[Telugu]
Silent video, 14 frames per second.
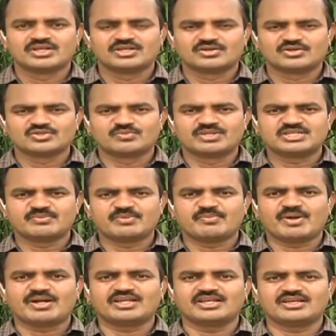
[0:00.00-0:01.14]
ఈరోజు బీజేపీ
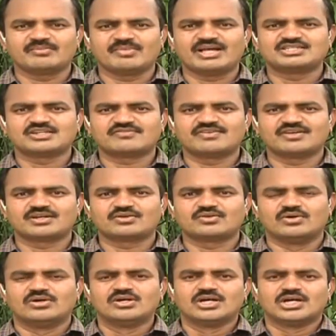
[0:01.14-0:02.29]
పార్టీకి మ్యాజిక్ ఫిగర్కు
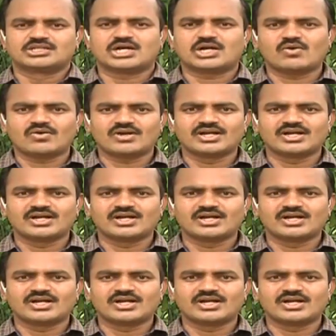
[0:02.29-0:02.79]
తక్కువ అవడం